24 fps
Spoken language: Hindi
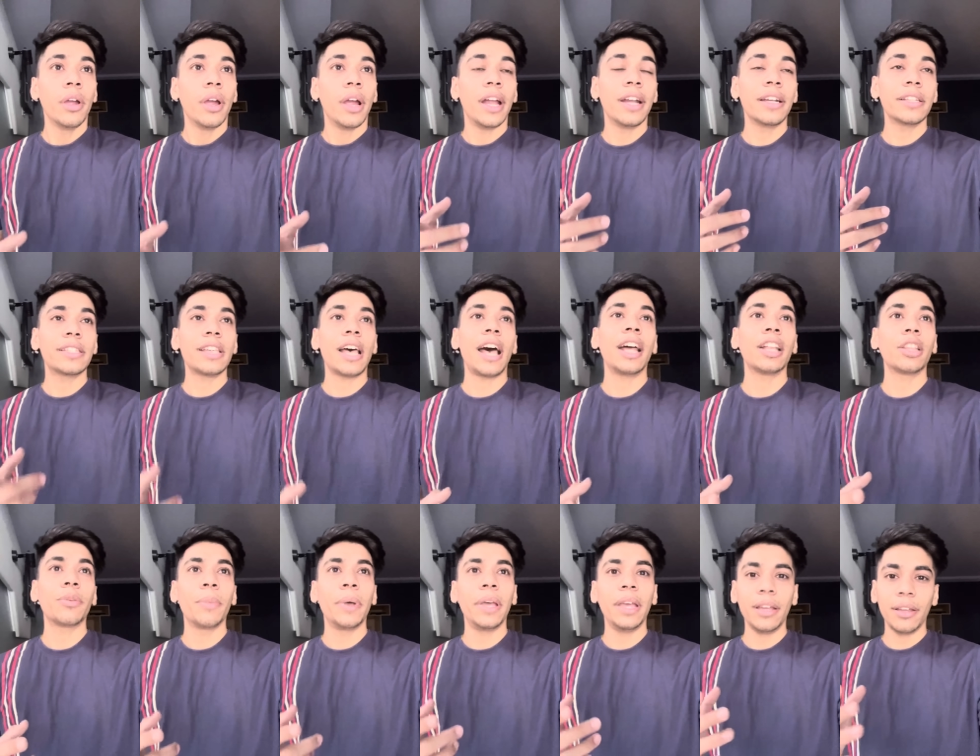एंड
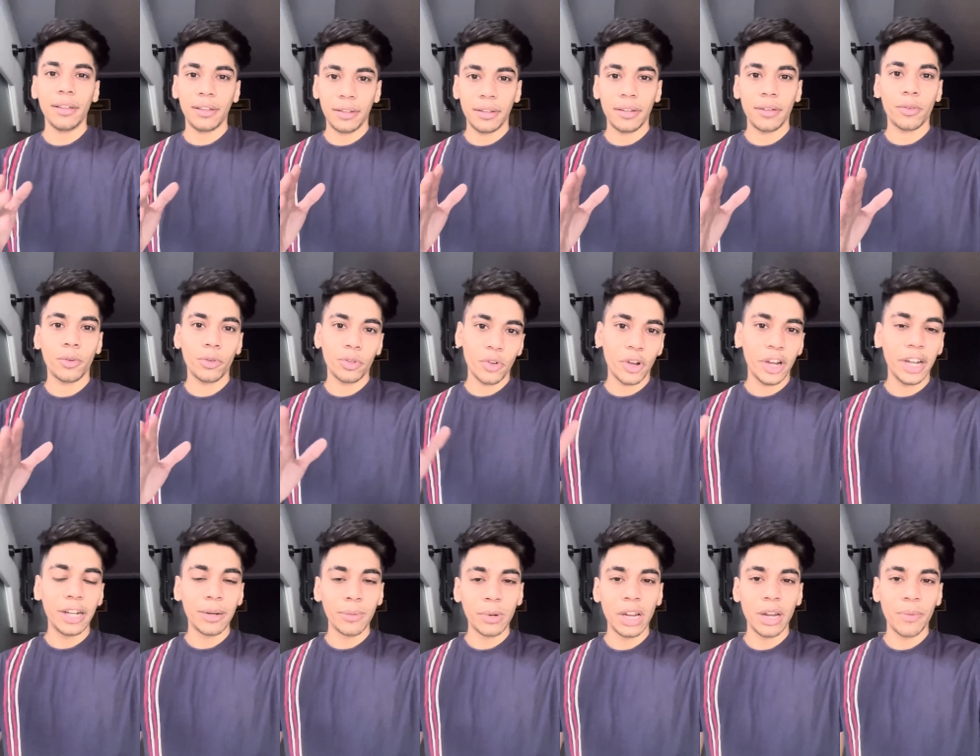साथ में वो जो
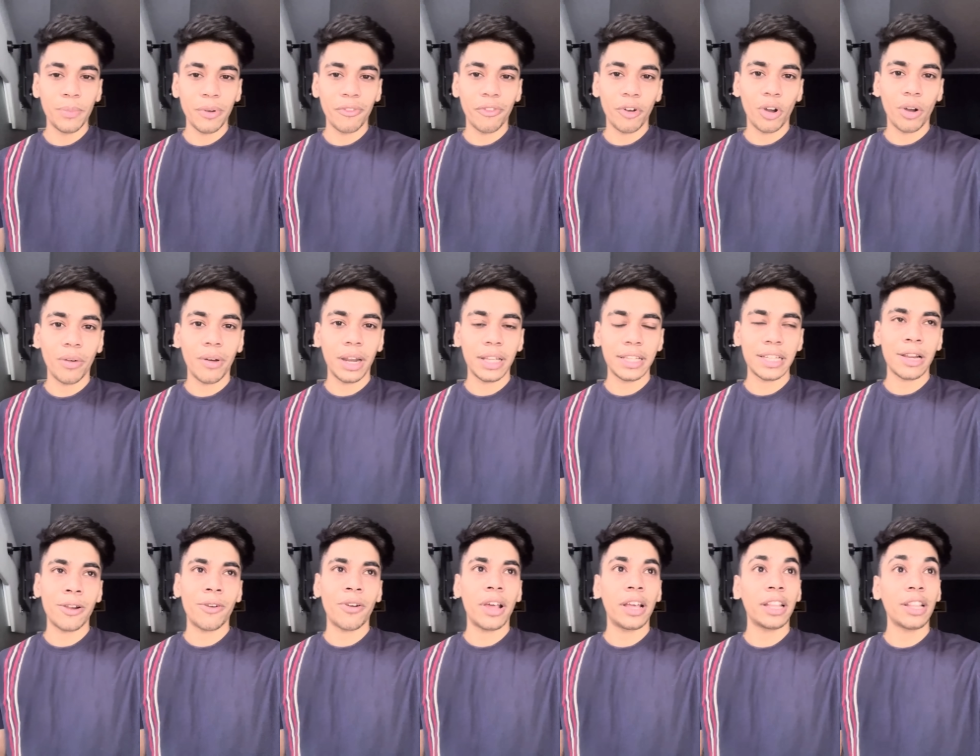एट मिलियन पे व्लॉग वाला
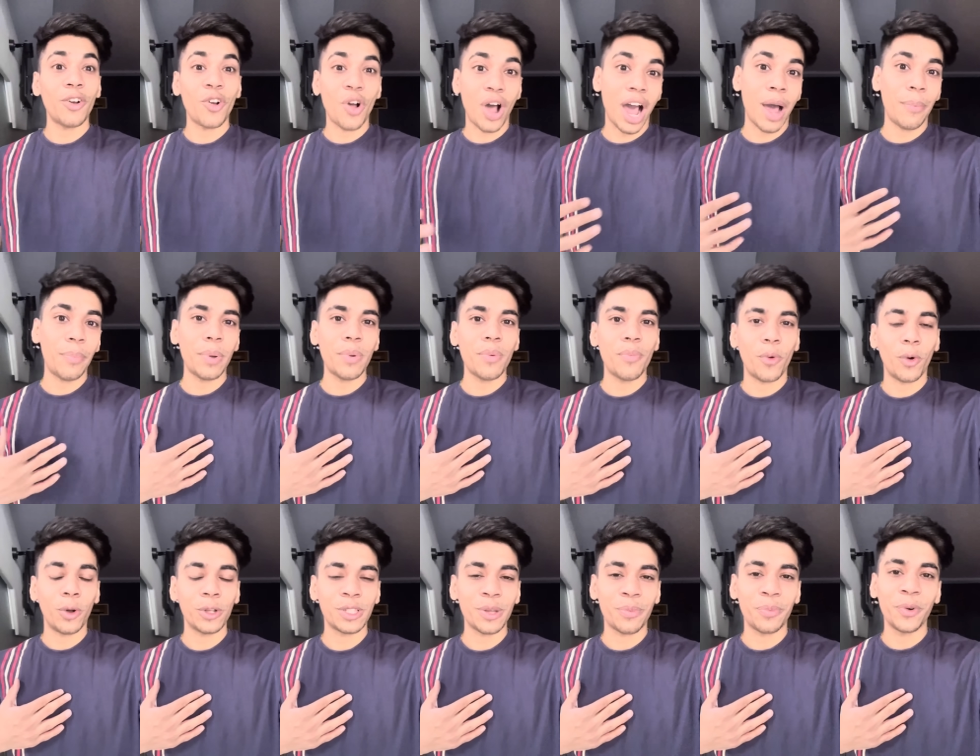चैनल आया था वहाँ पे भी
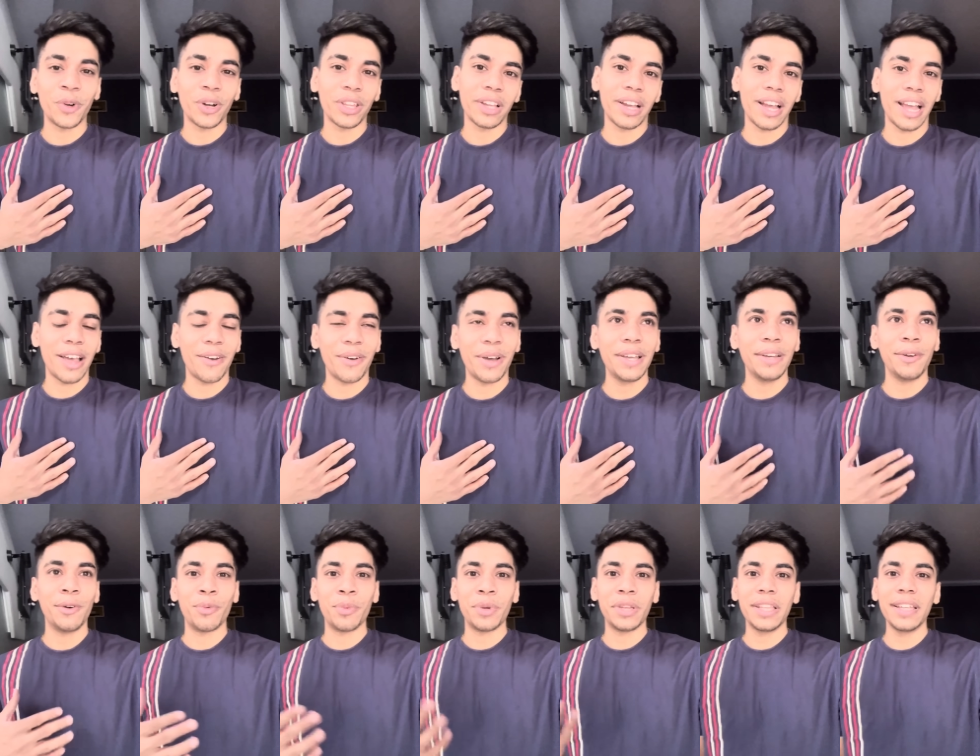बहुत सपोर्ट दिखाया भाई
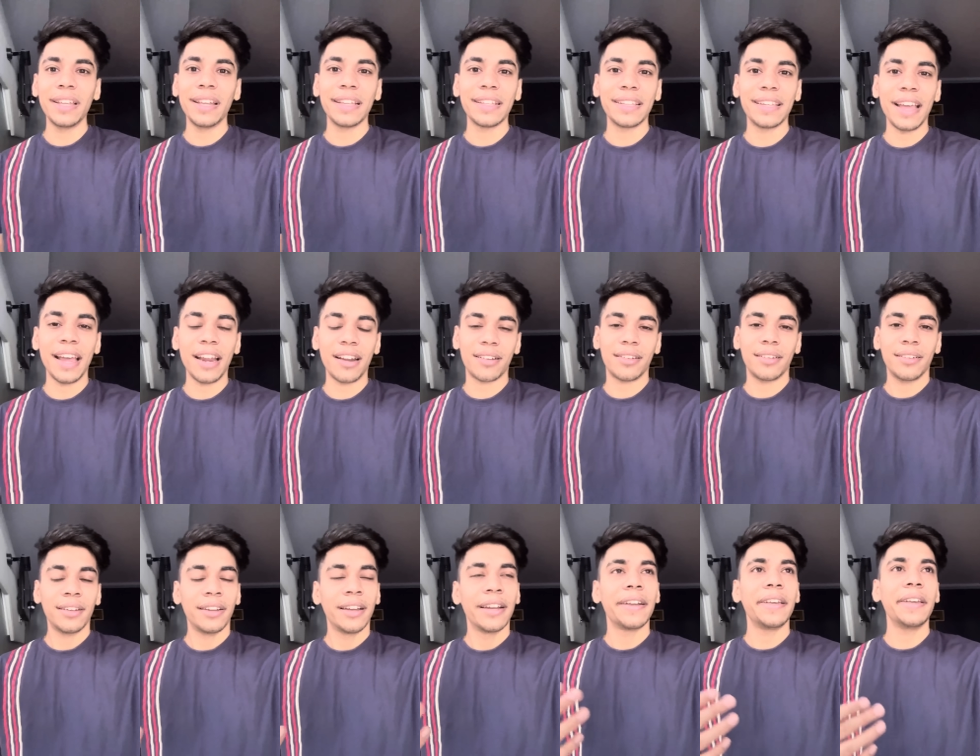उम्मीद ही नहीं थी यार
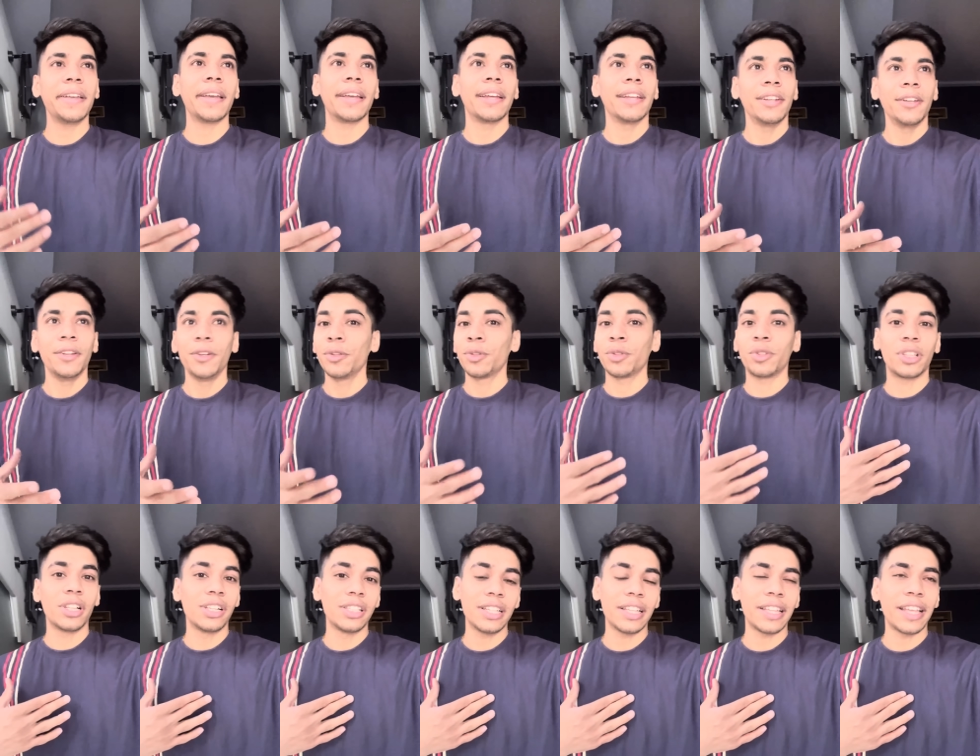ठीक है तो
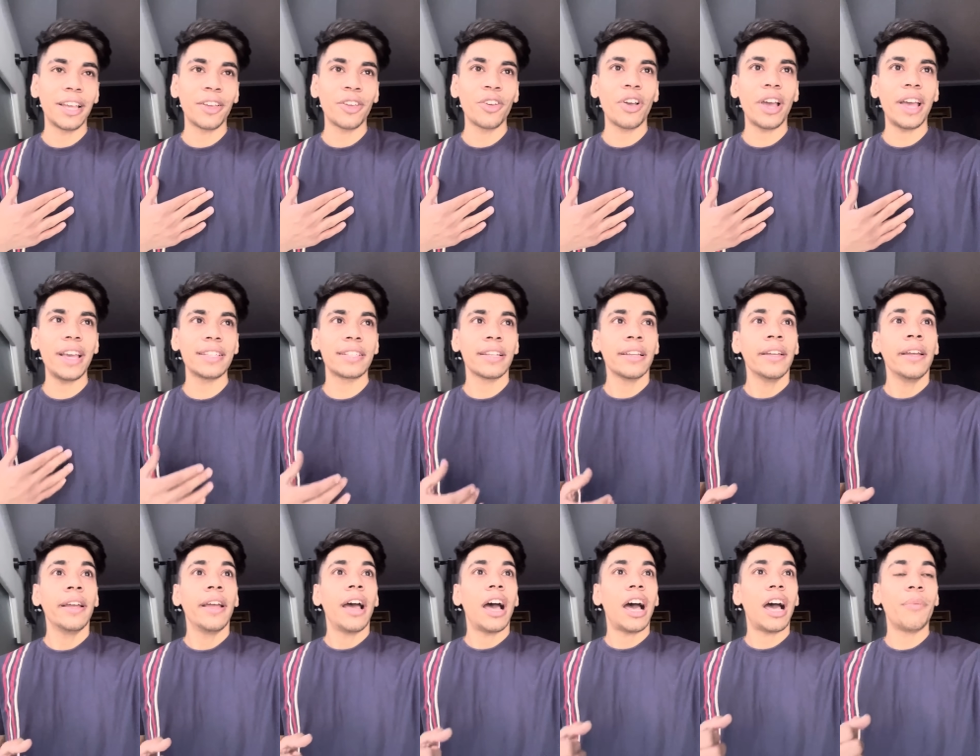दिल से थैंक यू गाइज
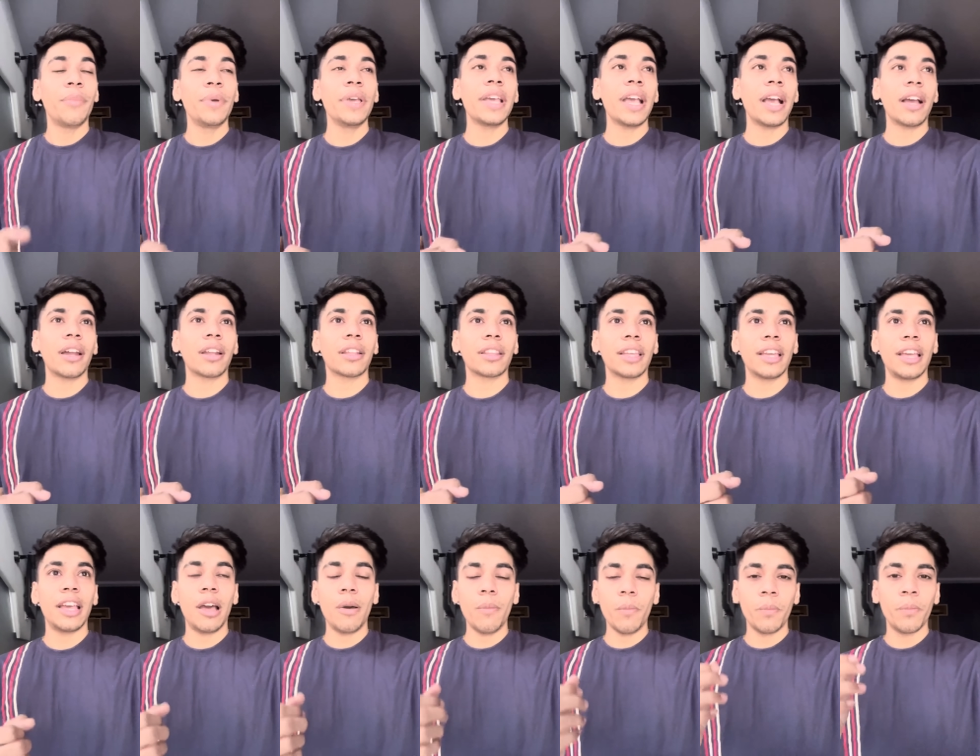अभी क्या करते
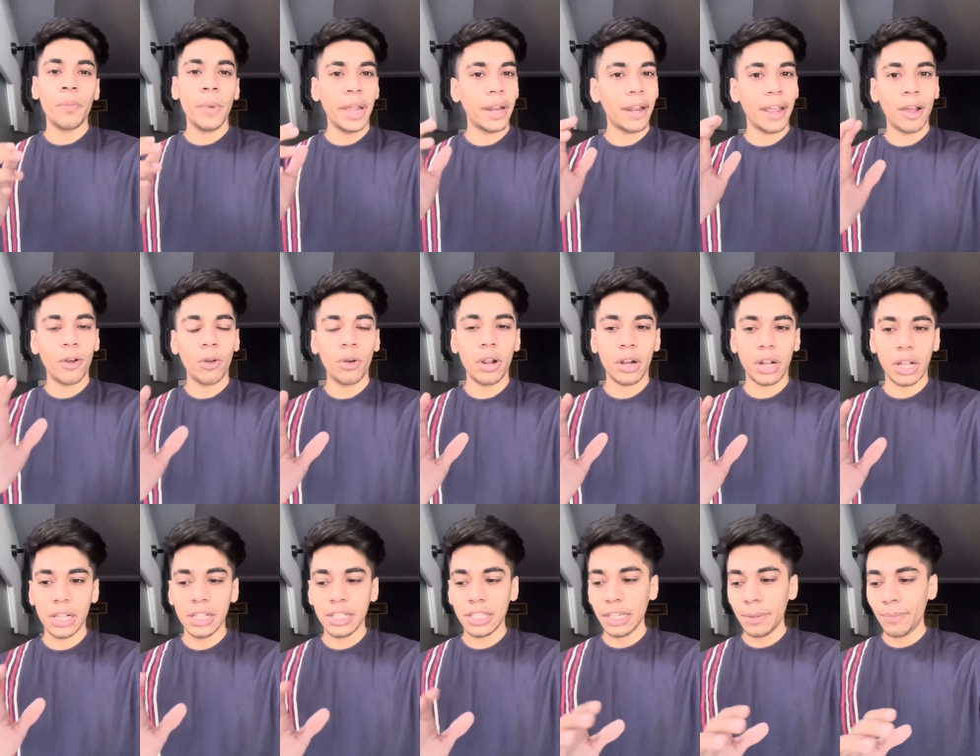हैं हम मैं रेगुलर
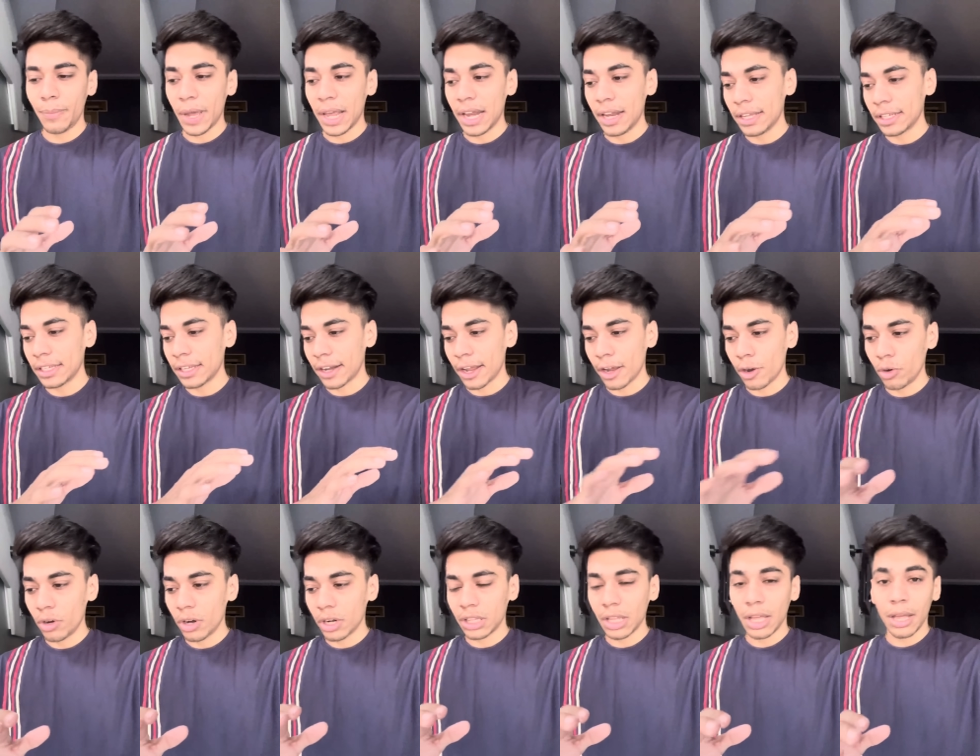कल से पहले जैसे
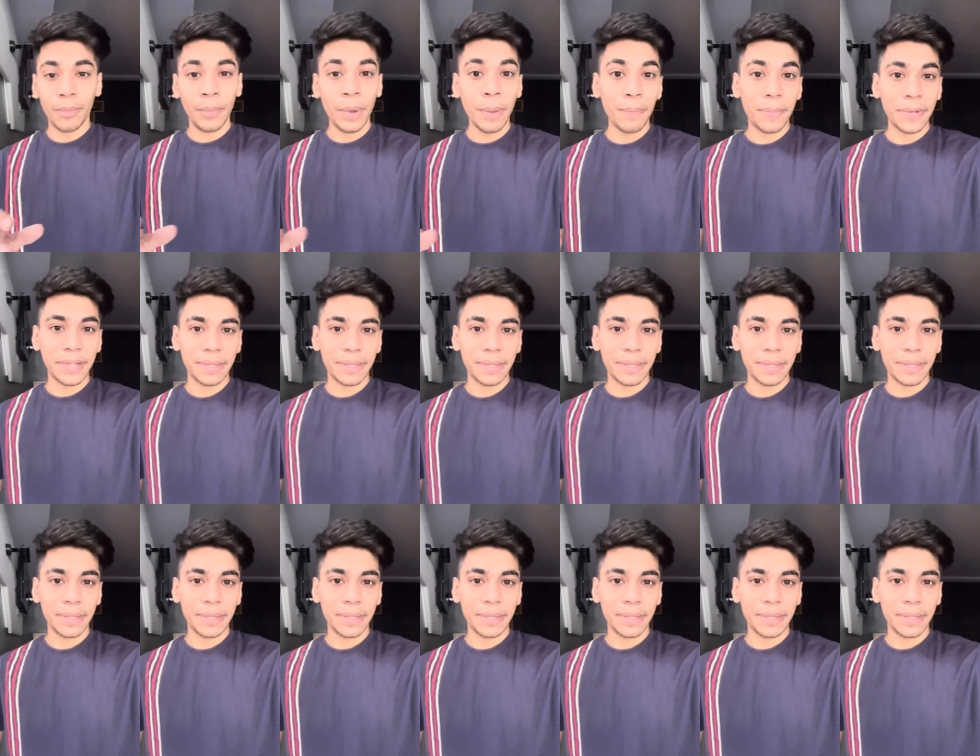रेगुलर था मैं